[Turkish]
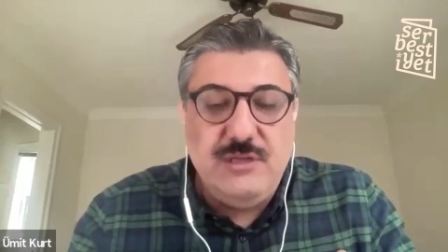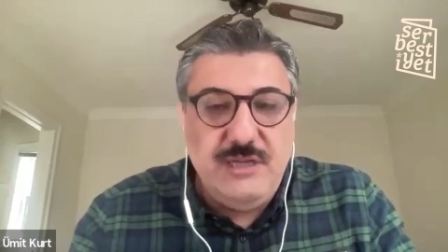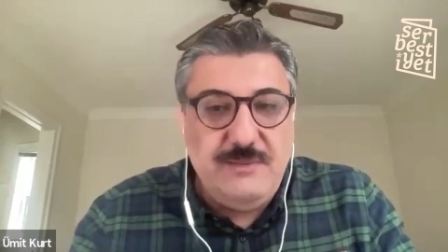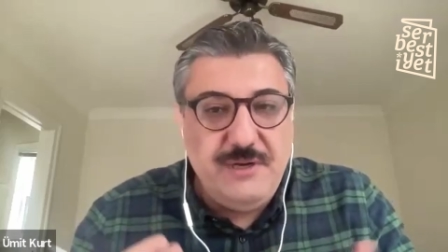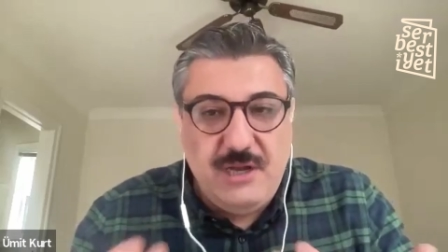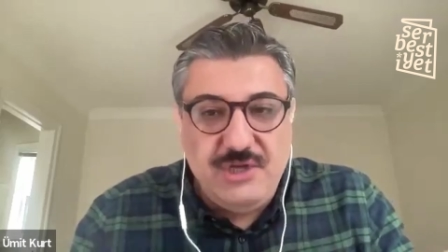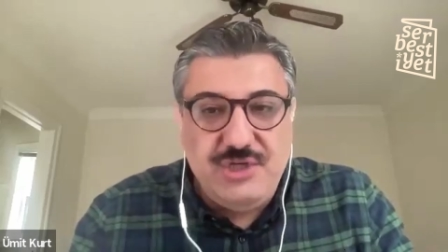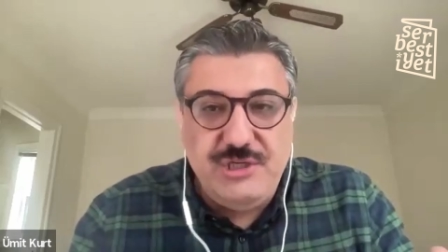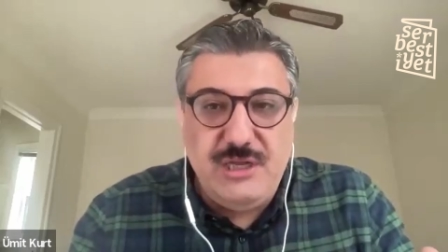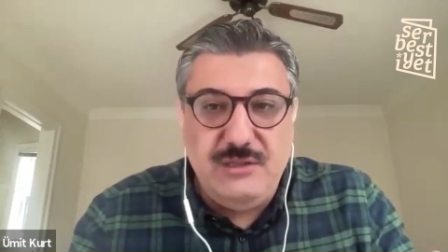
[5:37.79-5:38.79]
dile bir
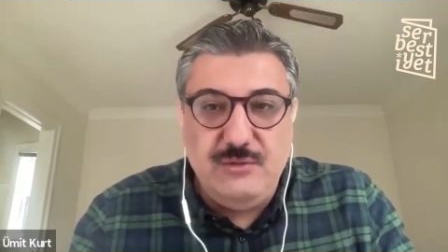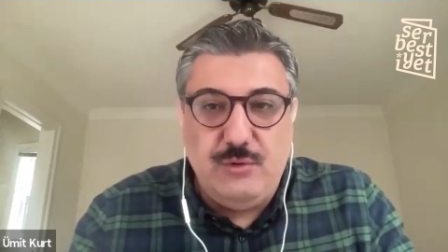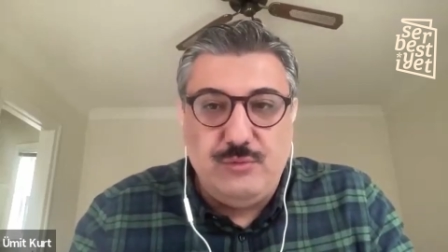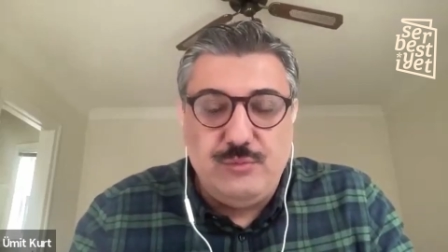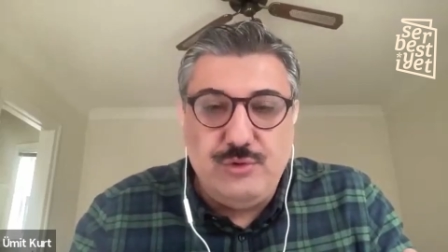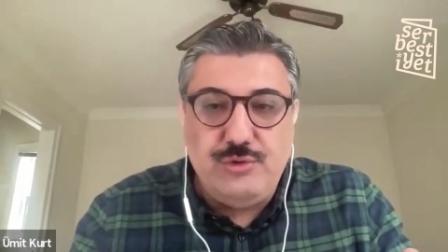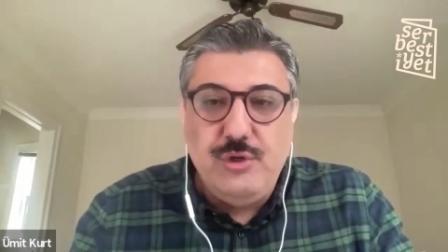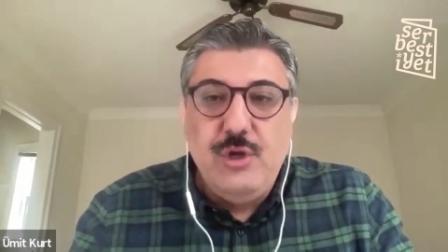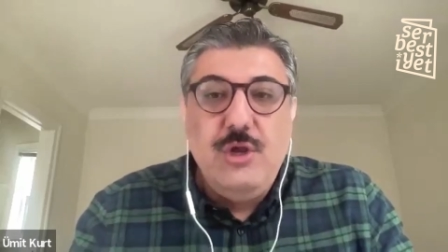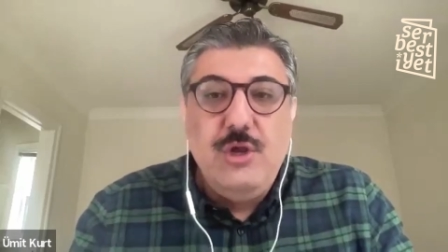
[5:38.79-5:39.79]
aşinalığı olmuş,